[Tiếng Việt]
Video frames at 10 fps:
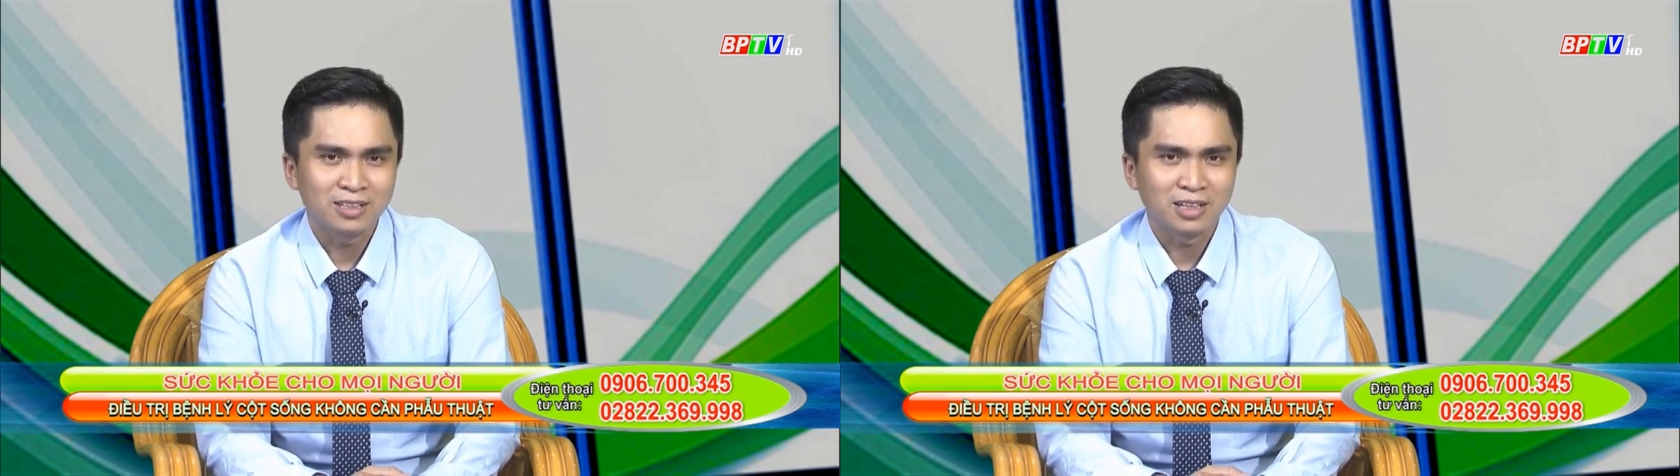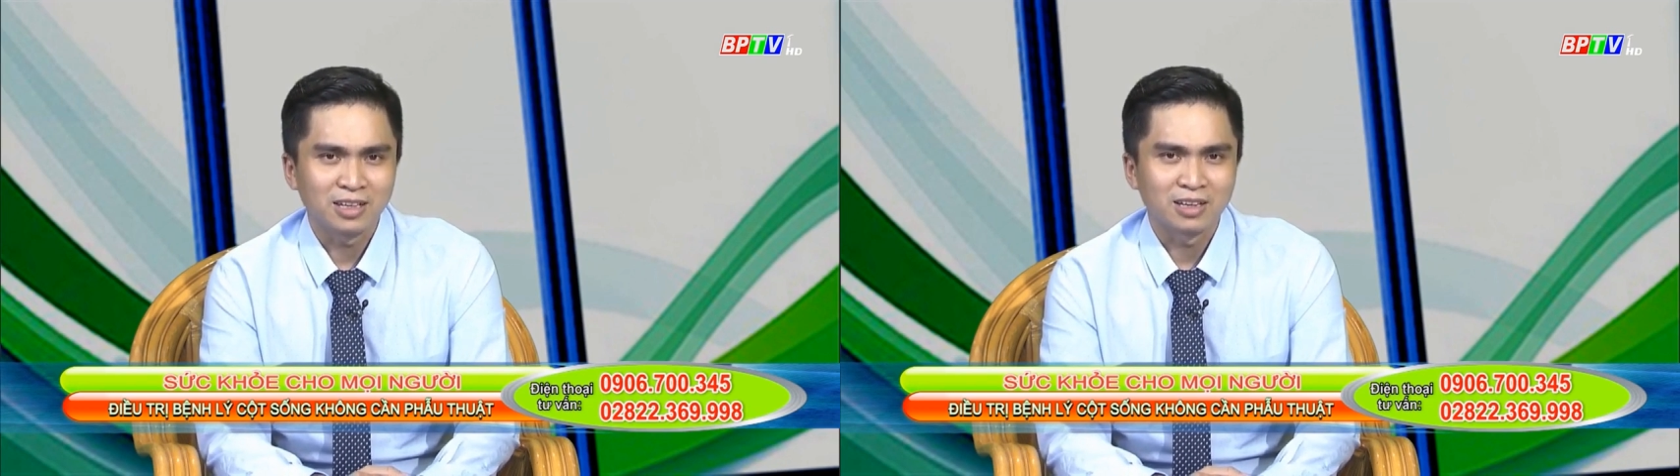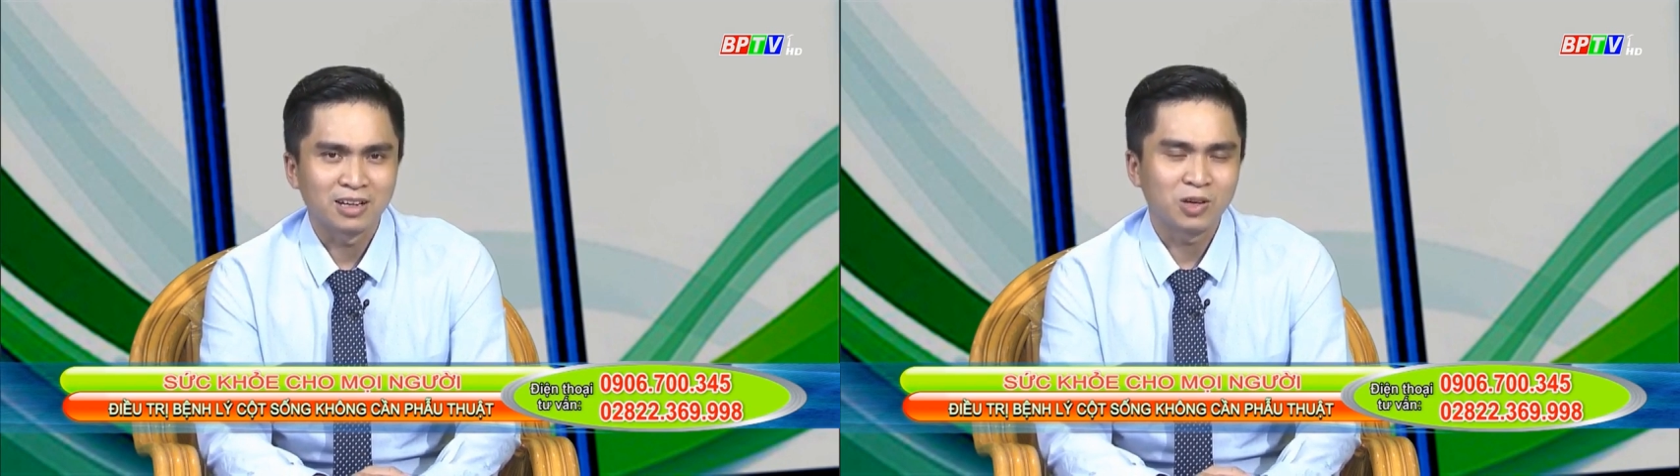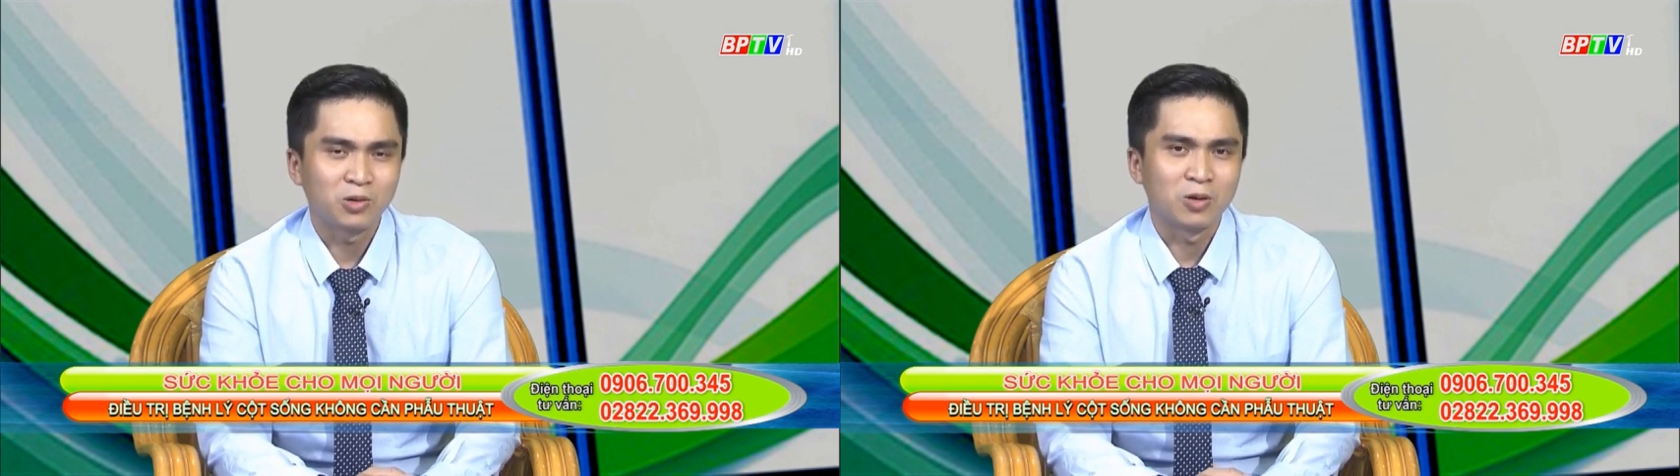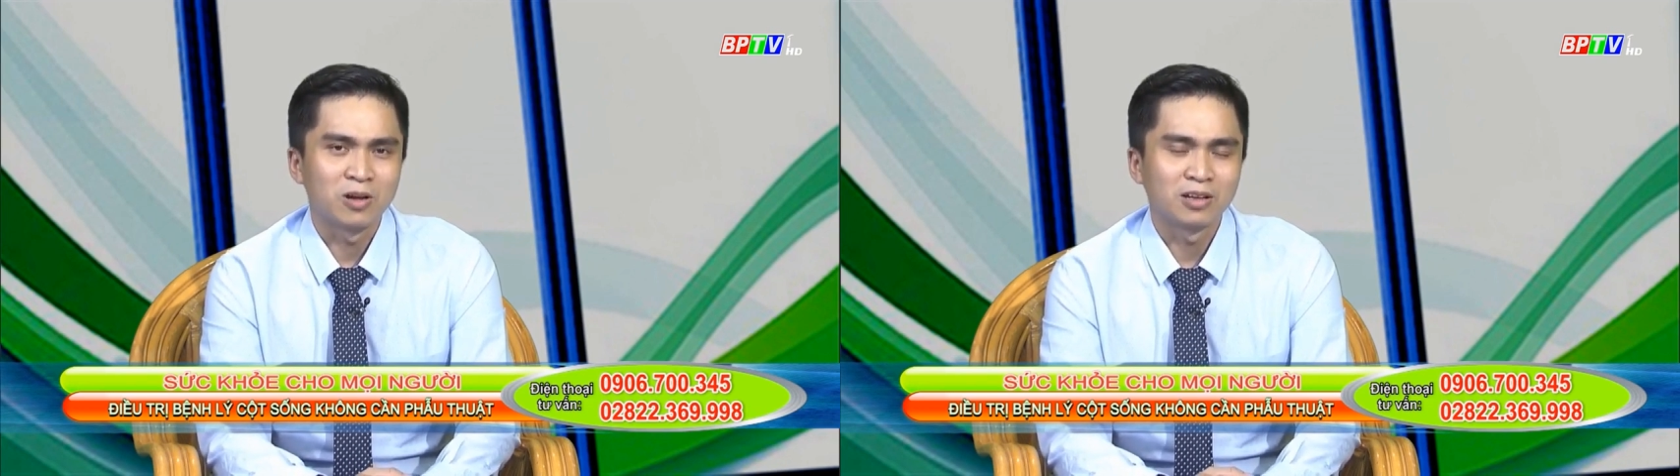thì những cái dấu
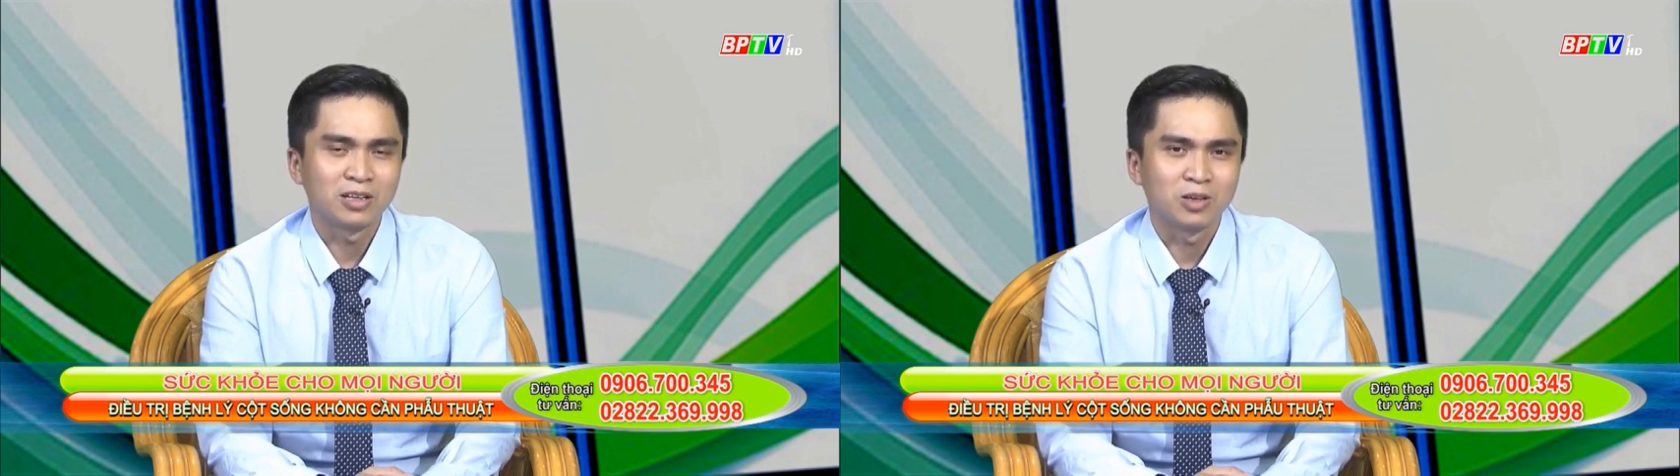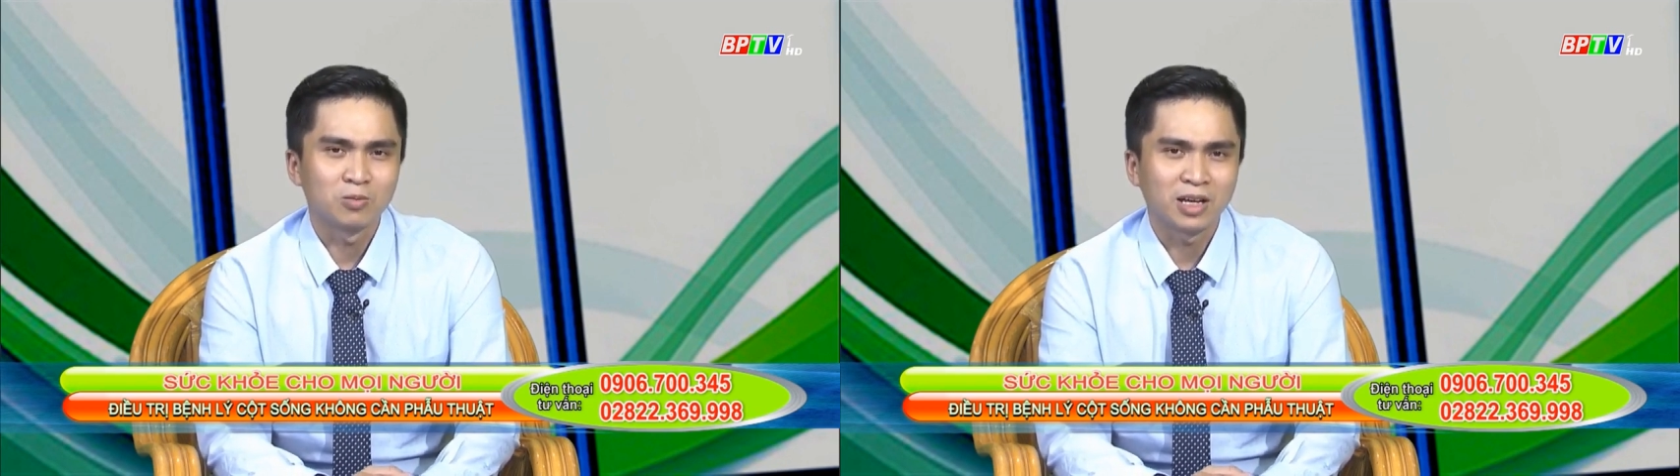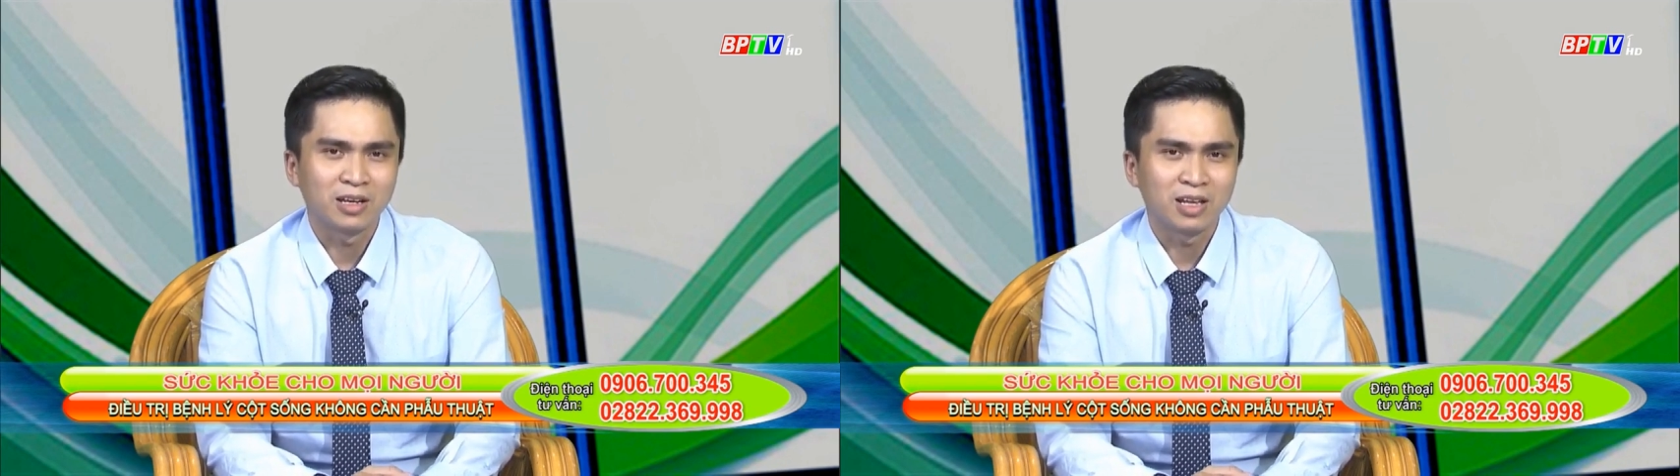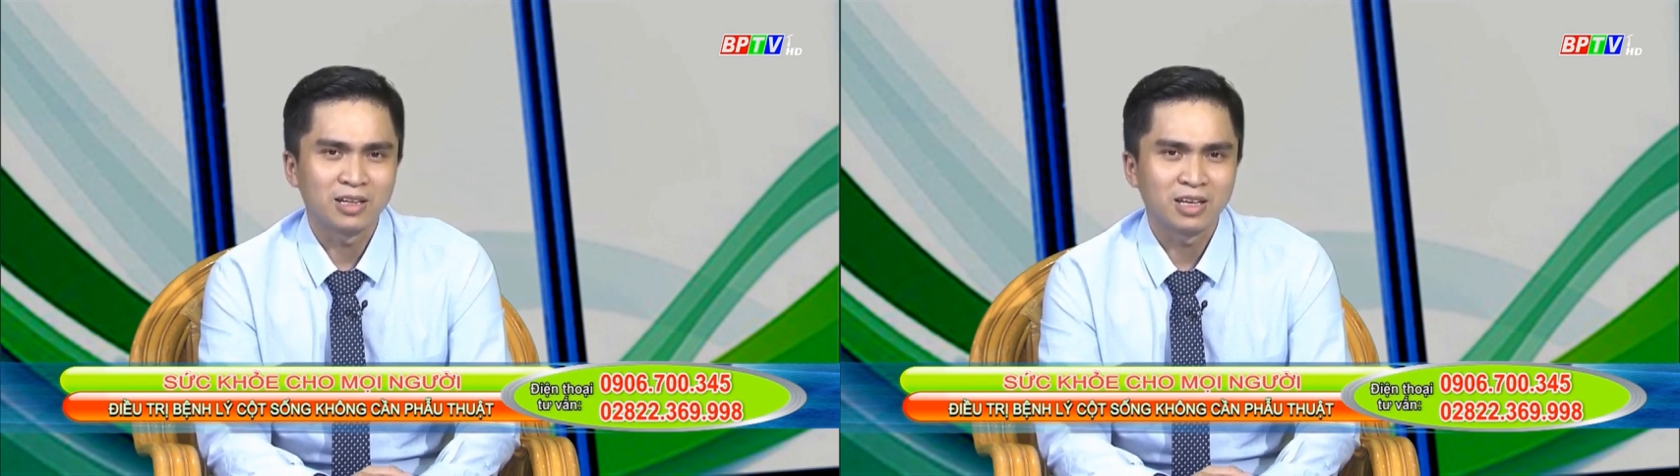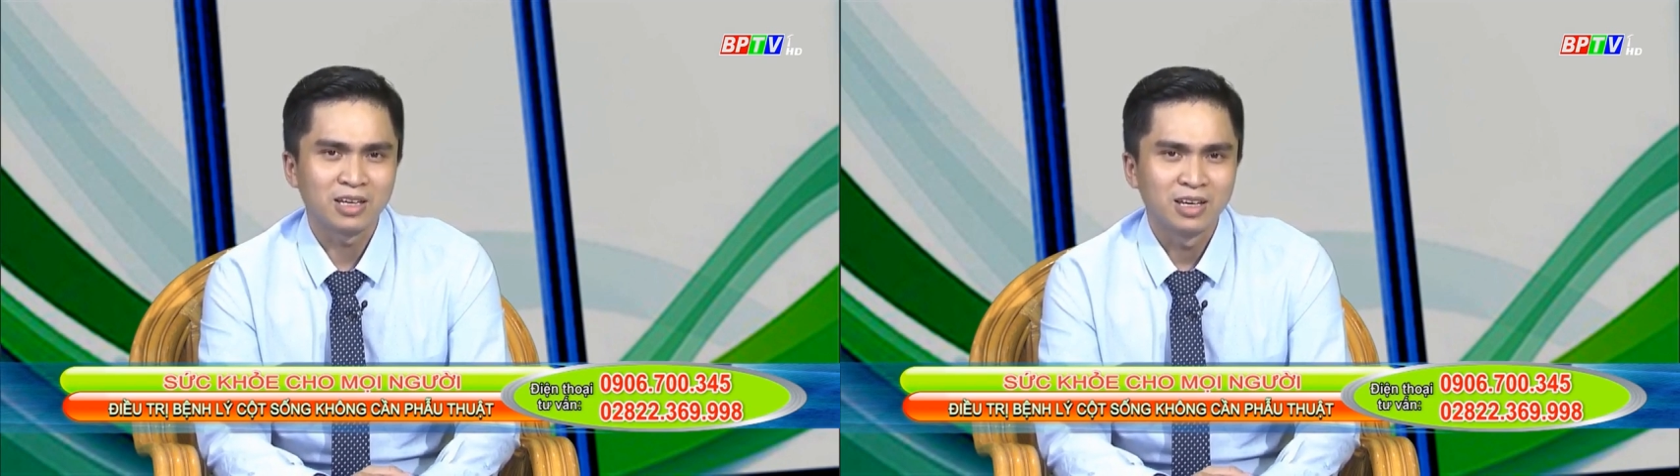hiệu đó thì chúng ta nên
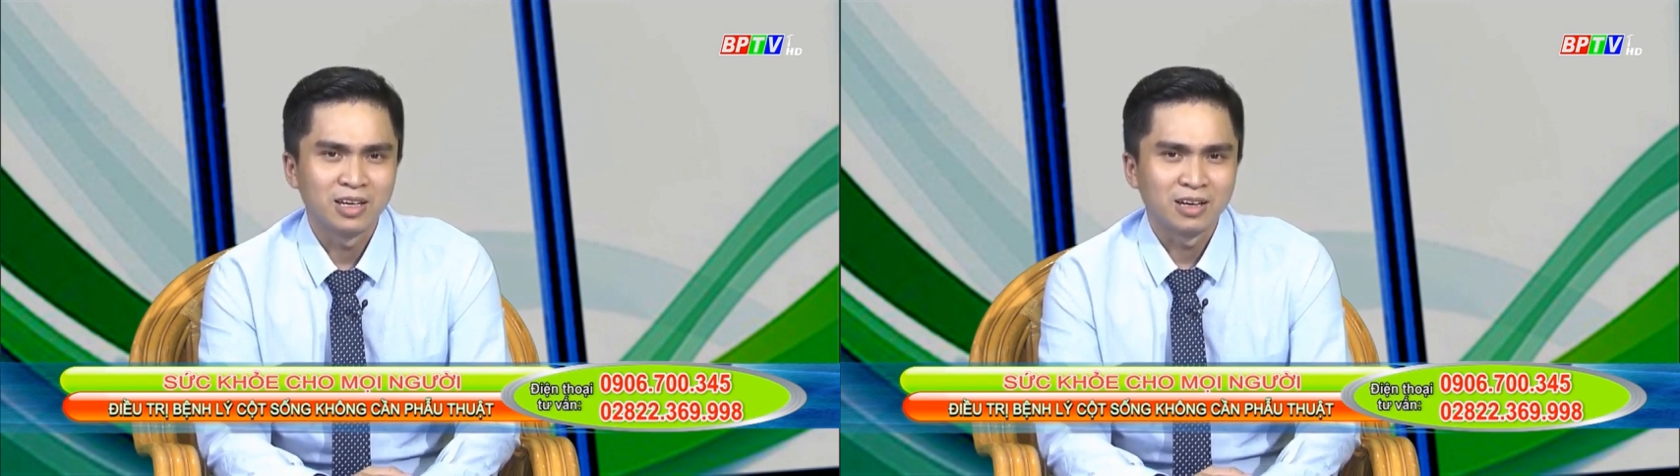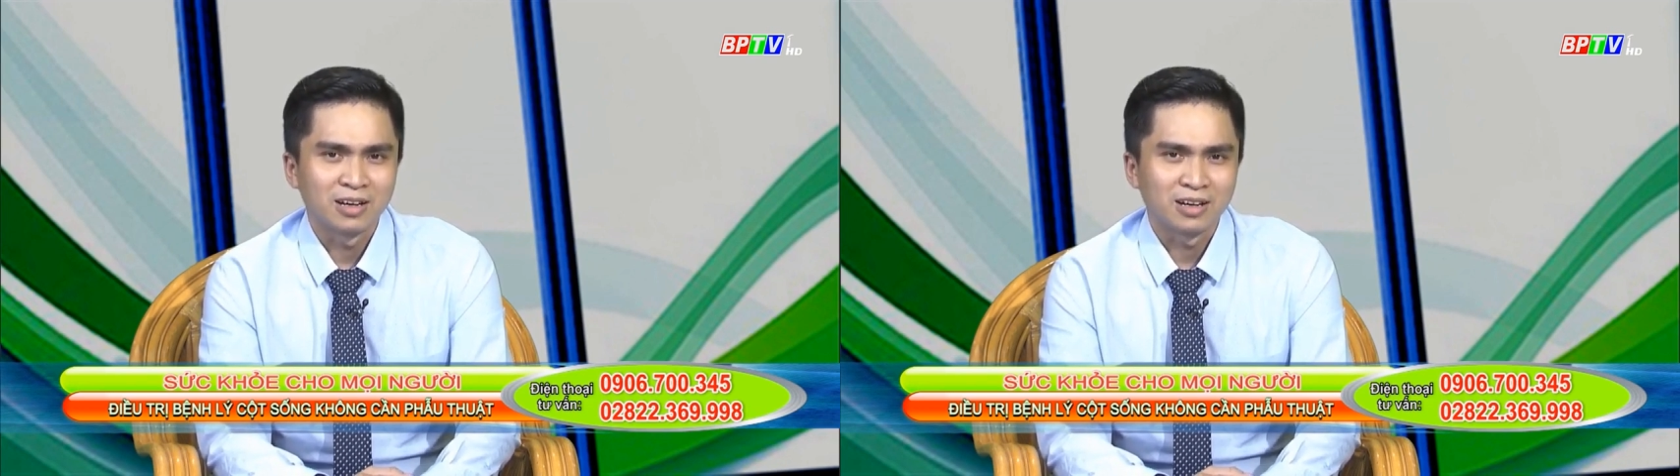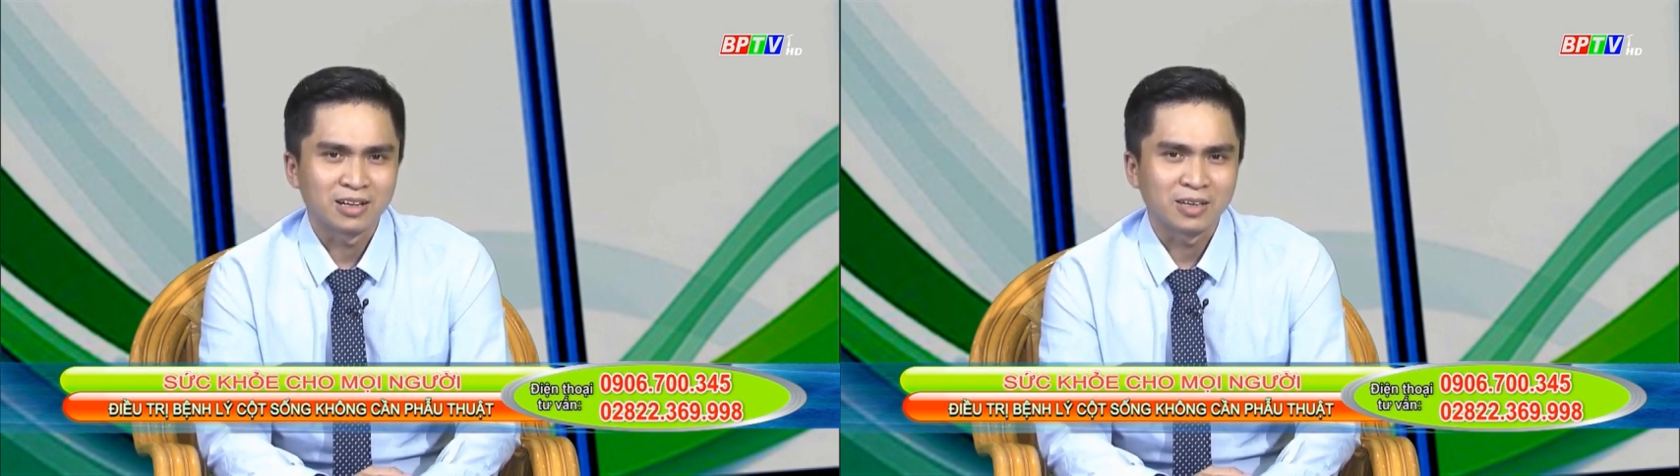đi à,